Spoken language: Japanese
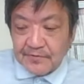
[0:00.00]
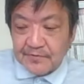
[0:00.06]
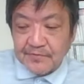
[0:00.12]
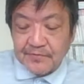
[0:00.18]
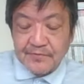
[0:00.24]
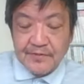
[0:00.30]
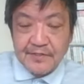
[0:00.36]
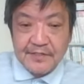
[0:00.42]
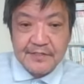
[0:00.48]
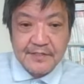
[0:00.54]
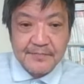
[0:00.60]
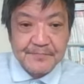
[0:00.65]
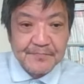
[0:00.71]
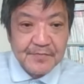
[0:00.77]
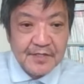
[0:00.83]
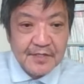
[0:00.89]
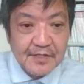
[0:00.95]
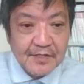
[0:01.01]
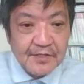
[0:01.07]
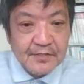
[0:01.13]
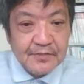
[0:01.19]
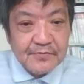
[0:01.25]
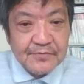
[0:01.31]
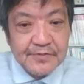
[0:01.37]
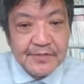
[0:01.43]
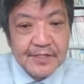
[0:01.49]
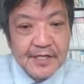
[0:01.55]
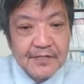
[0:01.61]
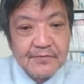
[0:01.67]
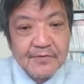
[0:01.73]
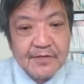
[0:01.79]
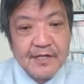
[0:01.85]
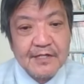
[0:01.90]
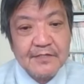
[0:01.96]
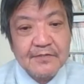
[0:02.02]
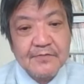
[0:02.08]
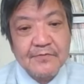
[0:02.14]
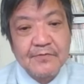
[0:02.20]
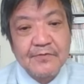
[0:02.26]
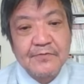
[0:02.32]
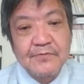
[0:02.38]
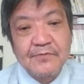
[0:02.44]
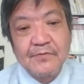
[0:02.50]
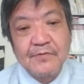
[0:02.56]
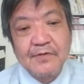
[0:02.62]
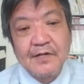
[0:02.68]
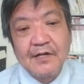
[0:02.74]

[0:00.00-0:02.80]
いうことでしたフリゲート艦というの